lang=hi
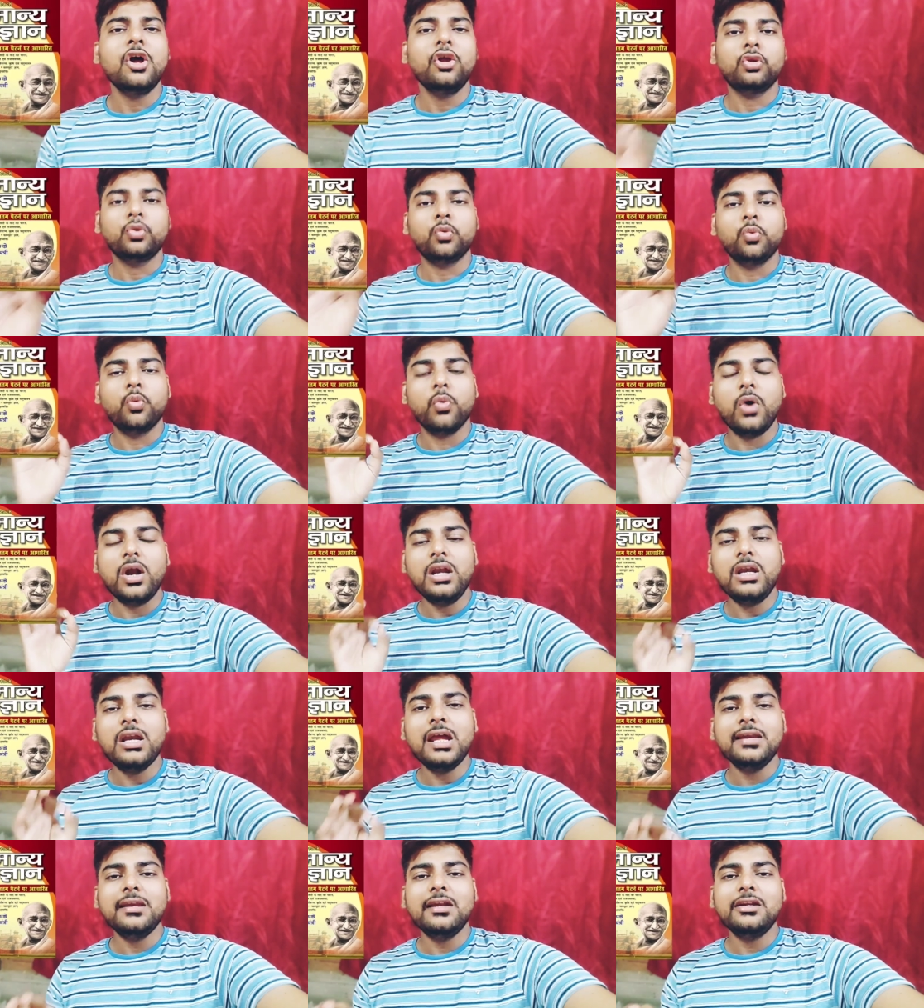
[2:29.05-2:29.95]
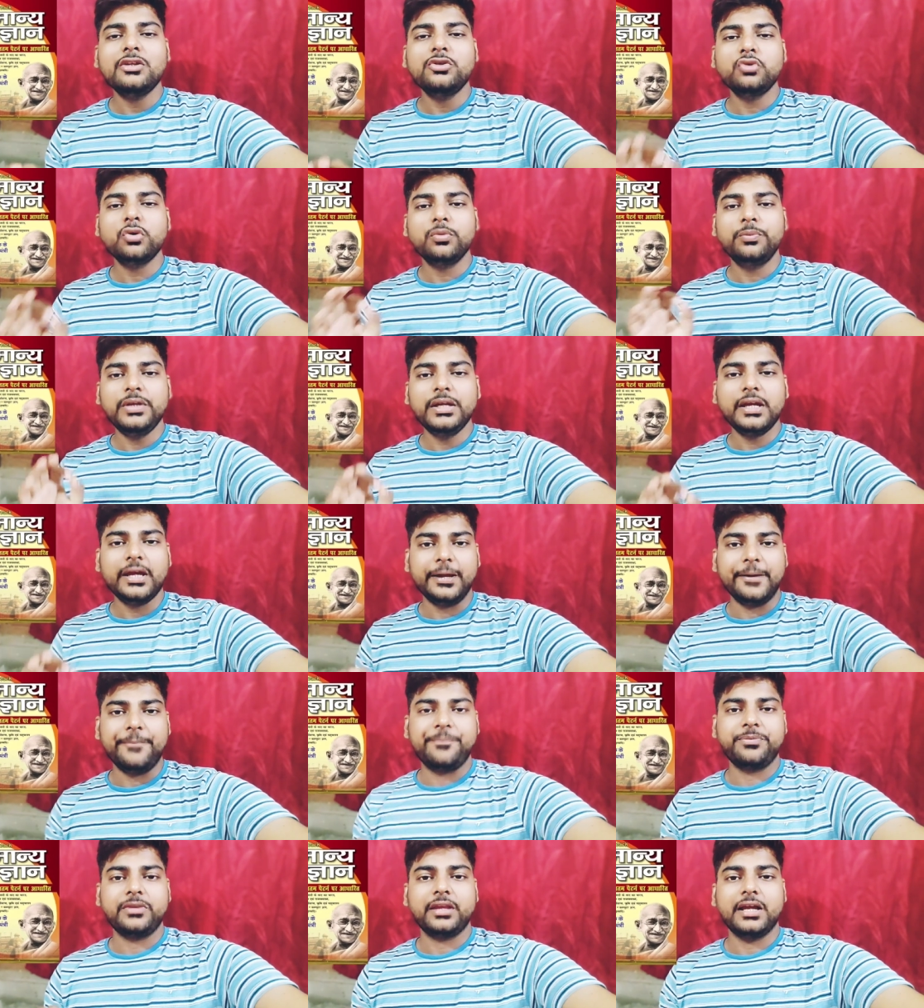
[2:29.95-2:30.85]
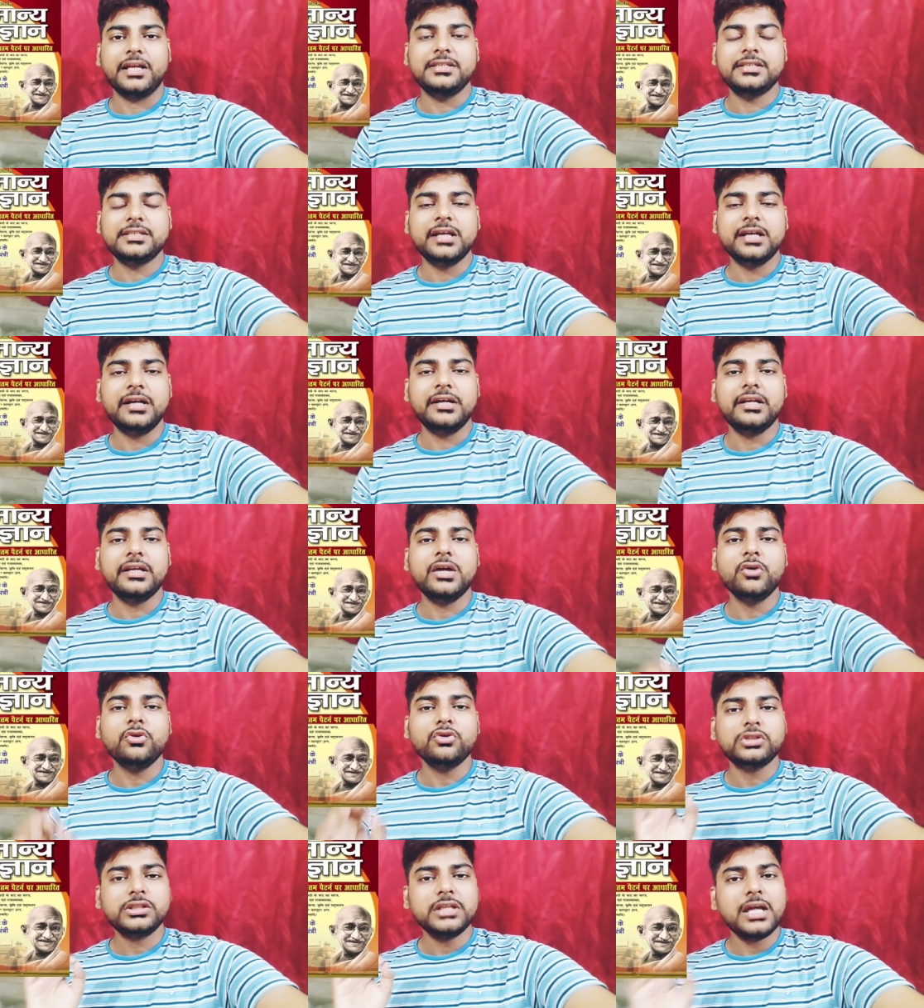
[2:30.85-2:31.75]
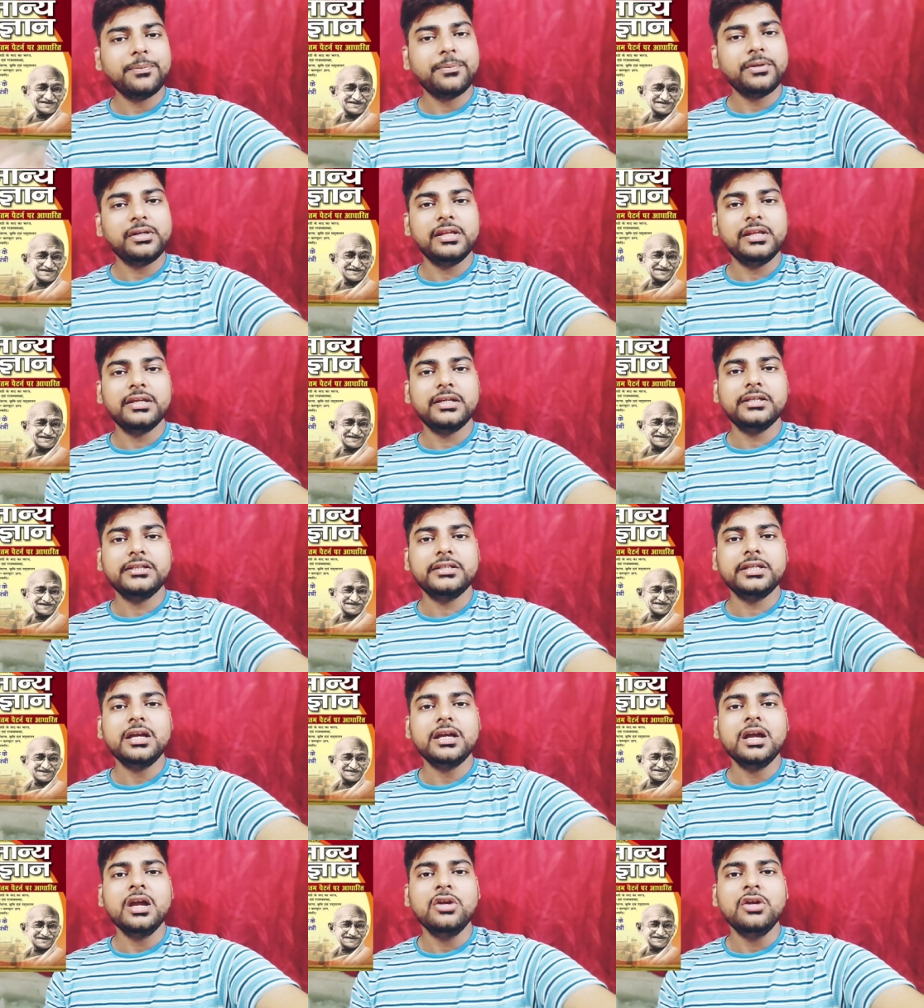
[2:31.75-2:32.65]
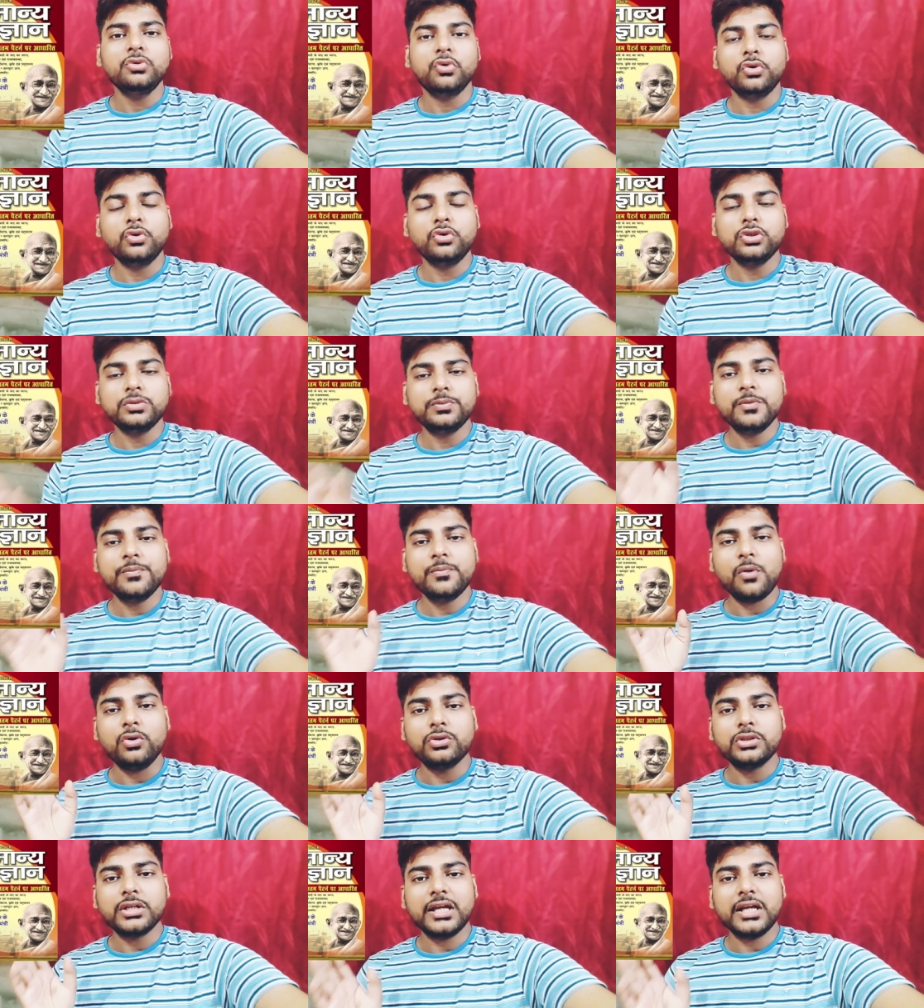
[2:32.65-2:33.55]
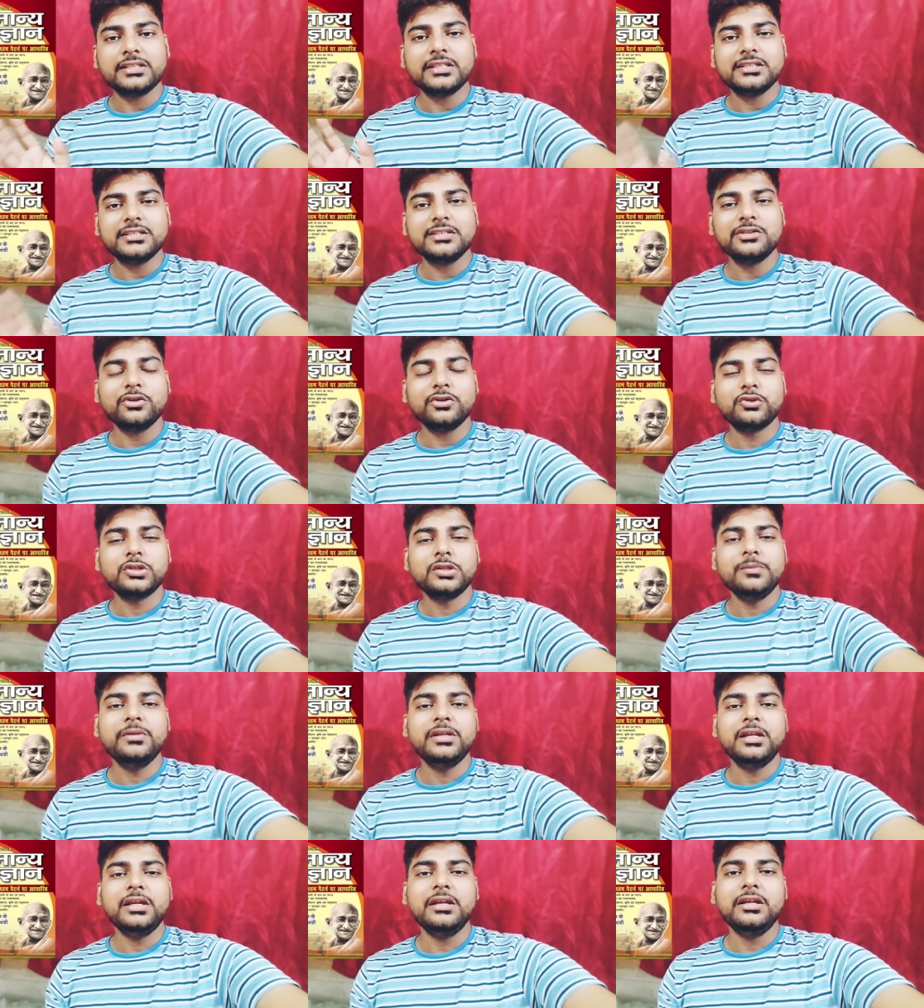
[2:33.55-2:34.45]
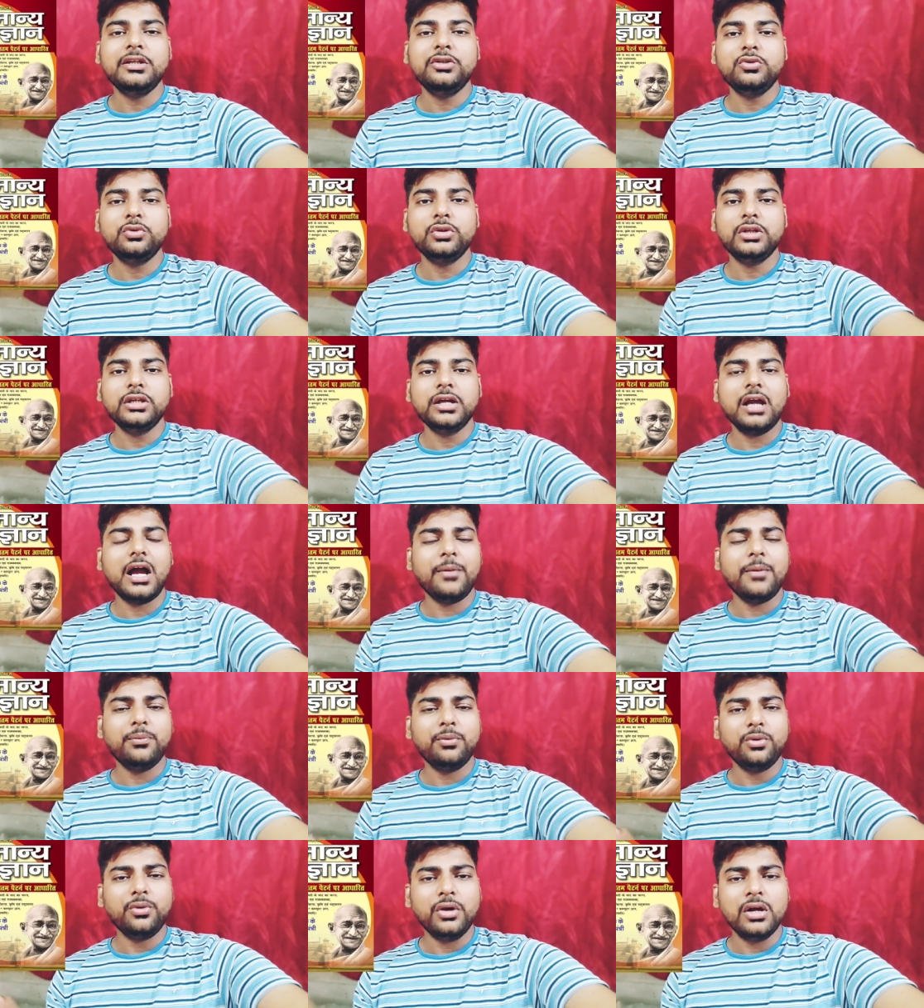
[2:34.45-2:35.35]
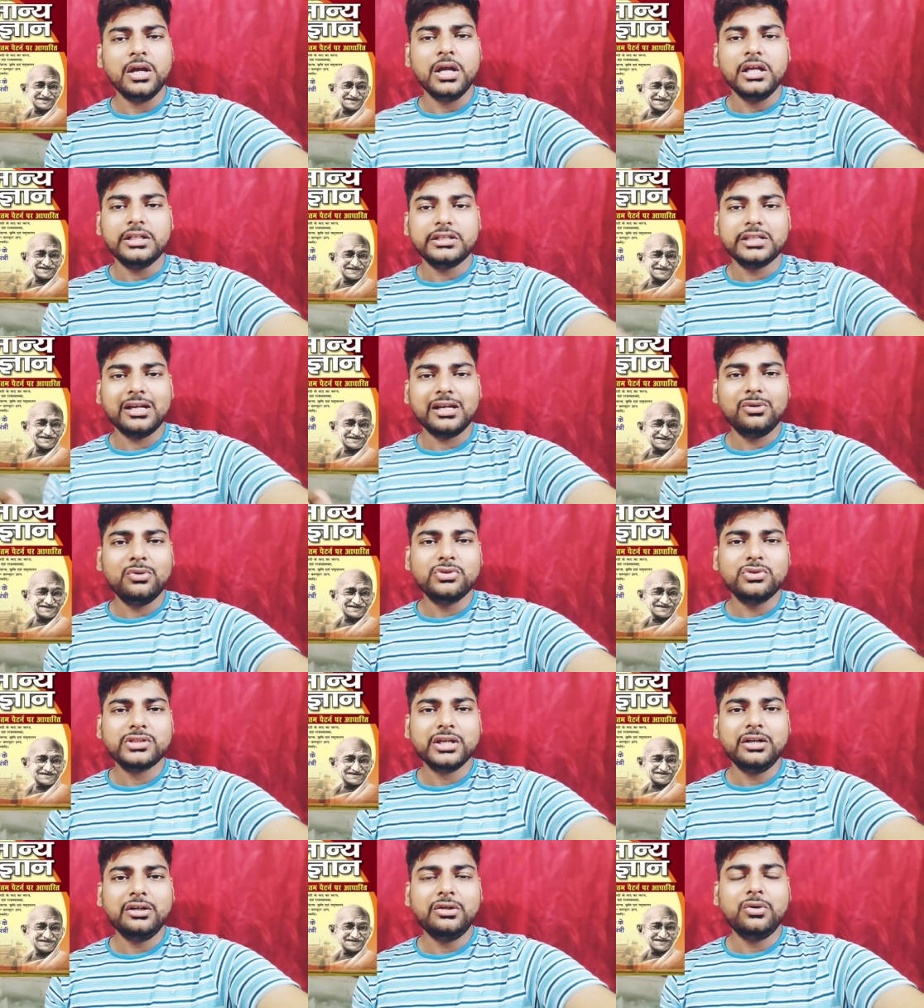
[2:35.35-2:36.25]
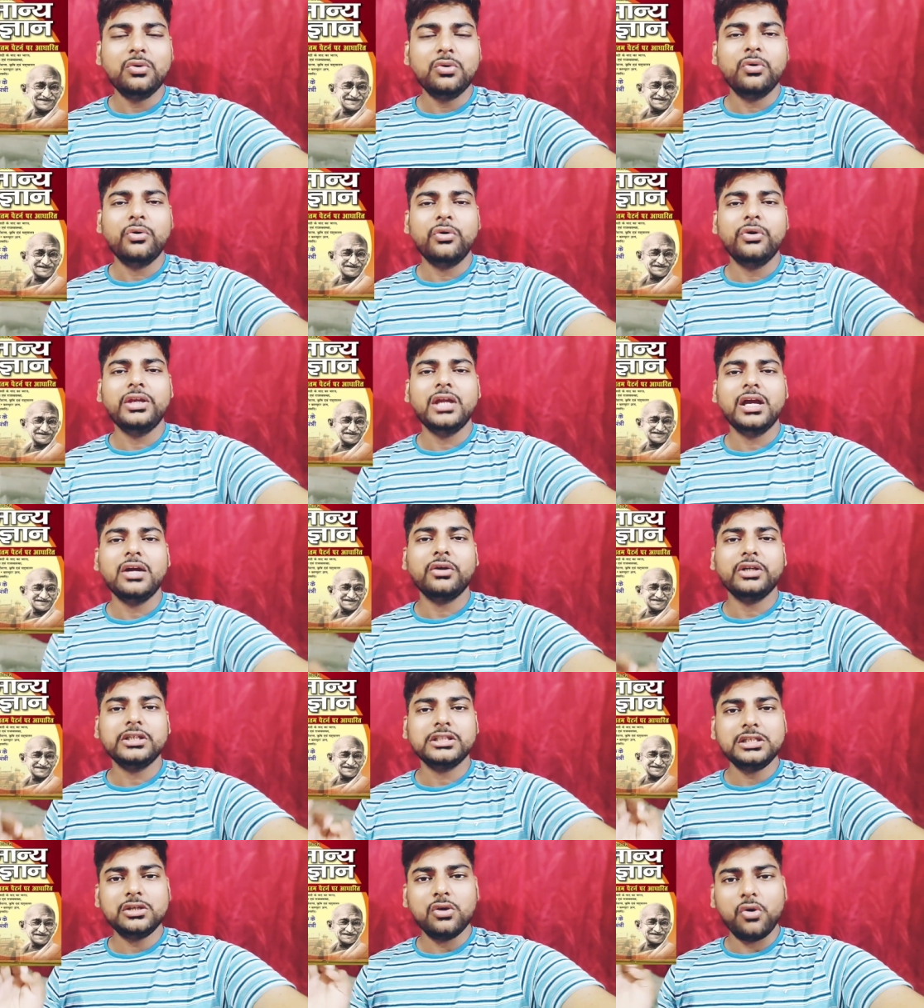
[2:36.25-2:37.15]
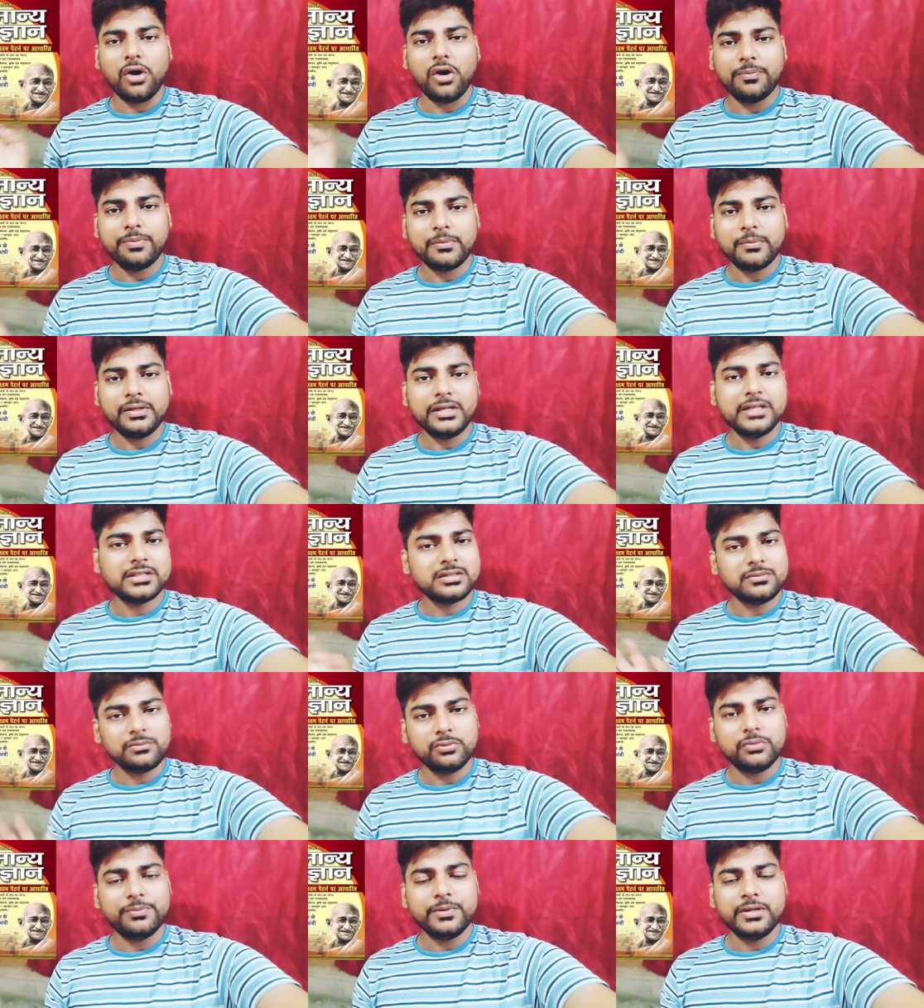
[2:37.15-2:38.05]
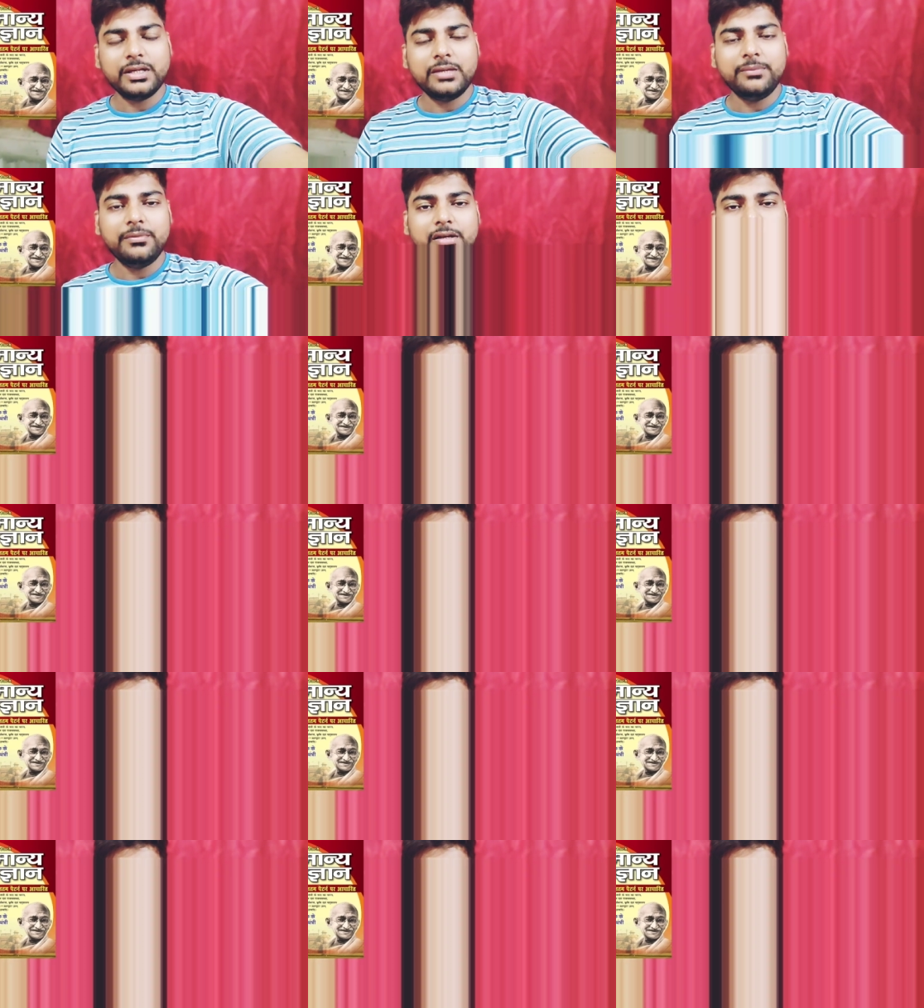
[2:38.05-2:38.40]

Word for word: तो वन लाइनर जो भी है एन e का उससे आप क्लियर कीजिए क्योंकि उसमें बहुत सारे ऐसे ऐसे क्वेश्चन मिलेंगे जो कि आपको चाहे लूसेंट हो या किसी और पब्लिकेशन बुक में नहीं मिले